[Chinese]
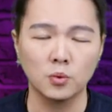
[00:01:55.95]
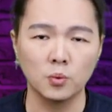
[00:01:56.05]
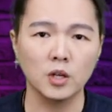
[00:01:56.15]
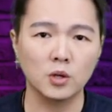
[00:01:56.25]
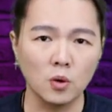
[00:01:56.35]

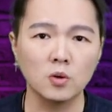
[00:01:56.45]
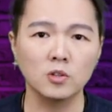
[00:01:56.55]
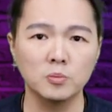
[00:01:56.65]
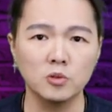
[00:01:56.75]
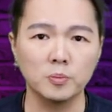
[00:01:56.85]
为了公
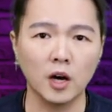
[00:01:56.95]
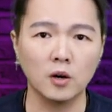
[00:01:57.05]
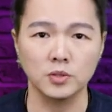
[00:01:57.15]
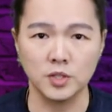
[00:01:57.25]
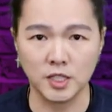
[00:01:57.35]
共的目
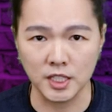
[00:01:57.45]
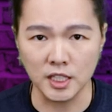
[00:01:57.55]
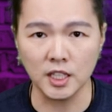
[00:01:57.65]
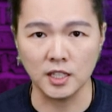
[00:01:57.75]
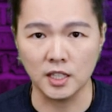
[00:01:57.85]
标、
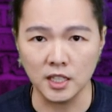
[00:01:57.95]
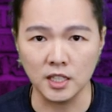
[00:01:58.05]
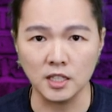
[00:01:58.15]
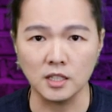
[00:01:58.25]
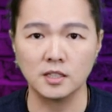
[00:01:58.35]
集体的利
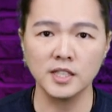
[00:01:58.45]
益，